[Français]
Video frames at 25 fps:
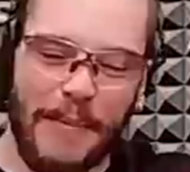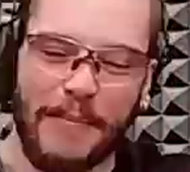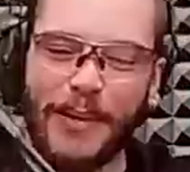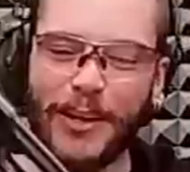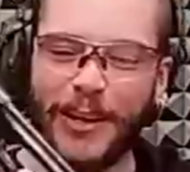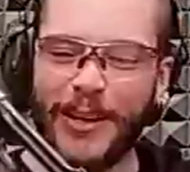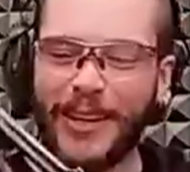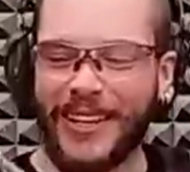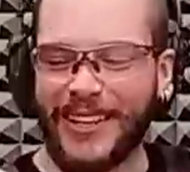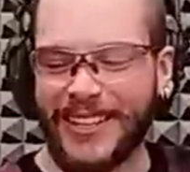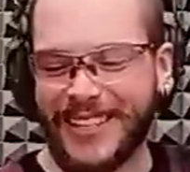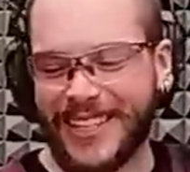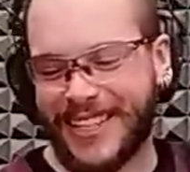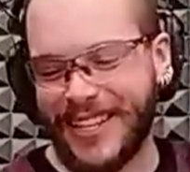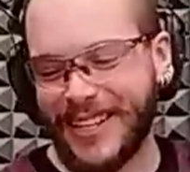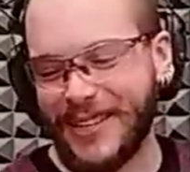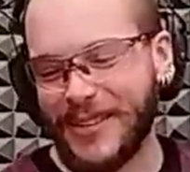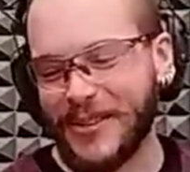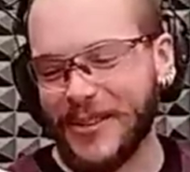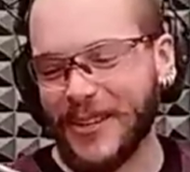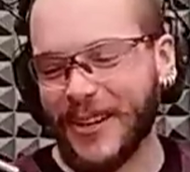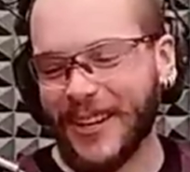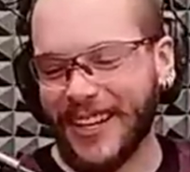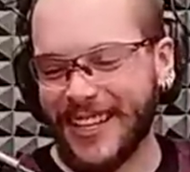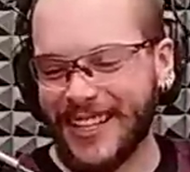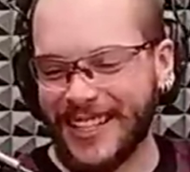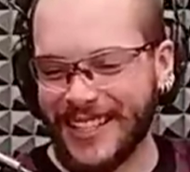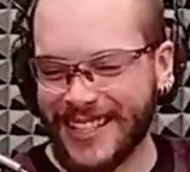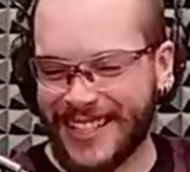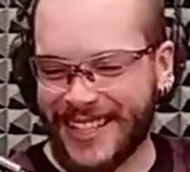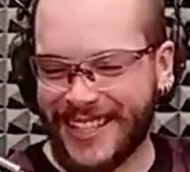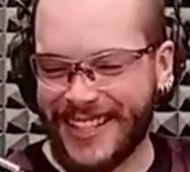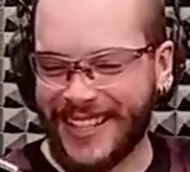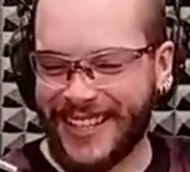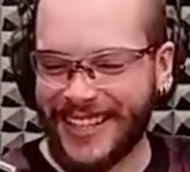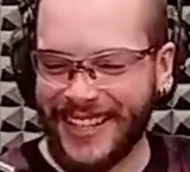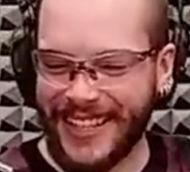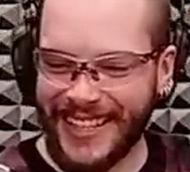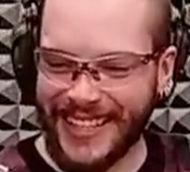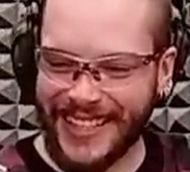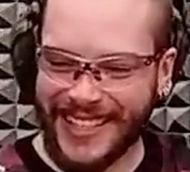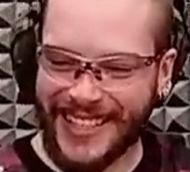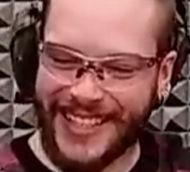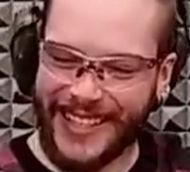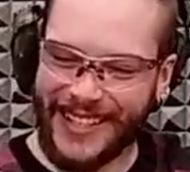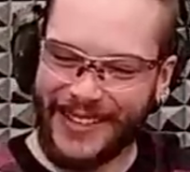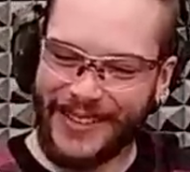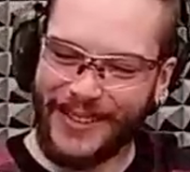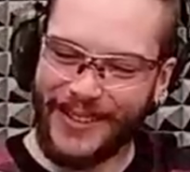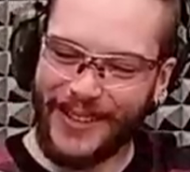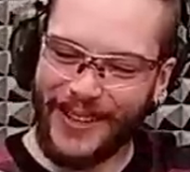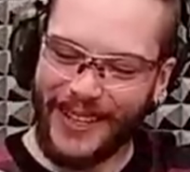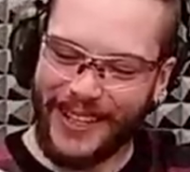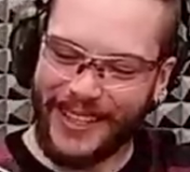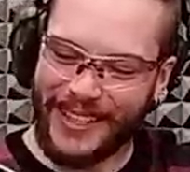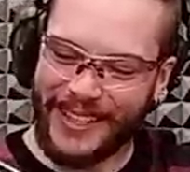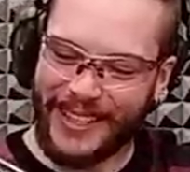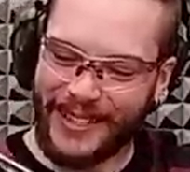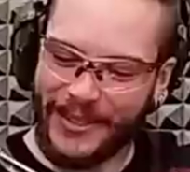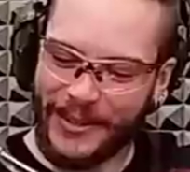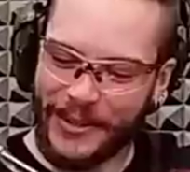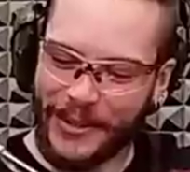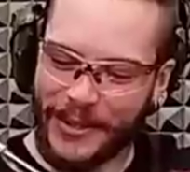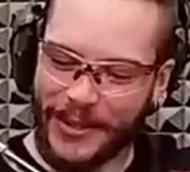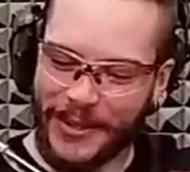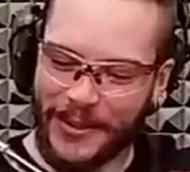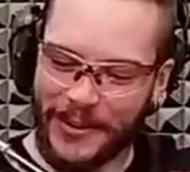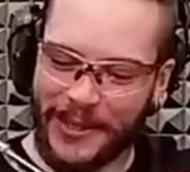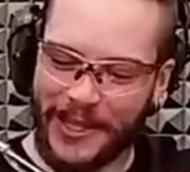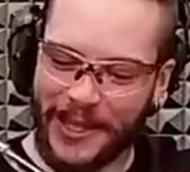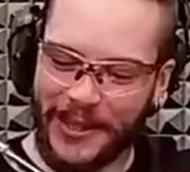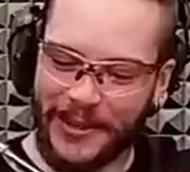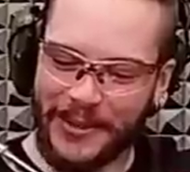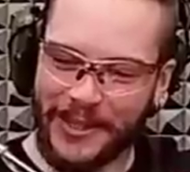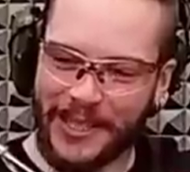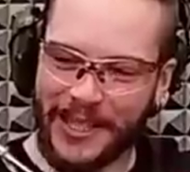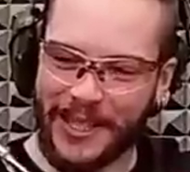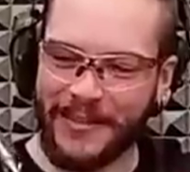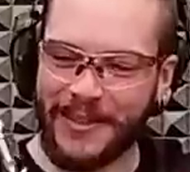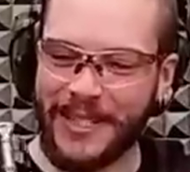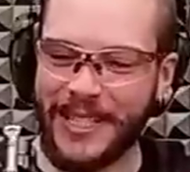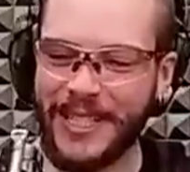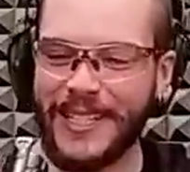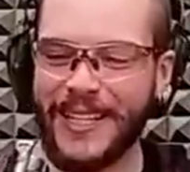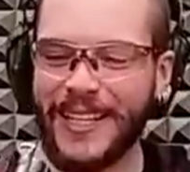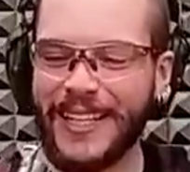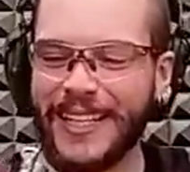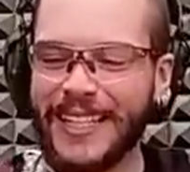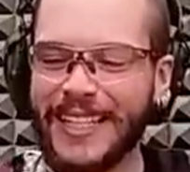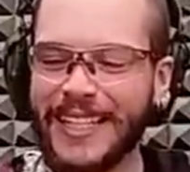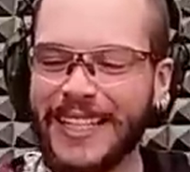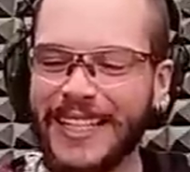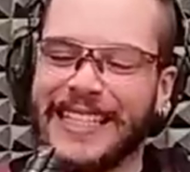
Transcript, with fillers: Bon, alors c'est lourd, hein. c'est clair, c'est lourd. 1,240 kg à vide.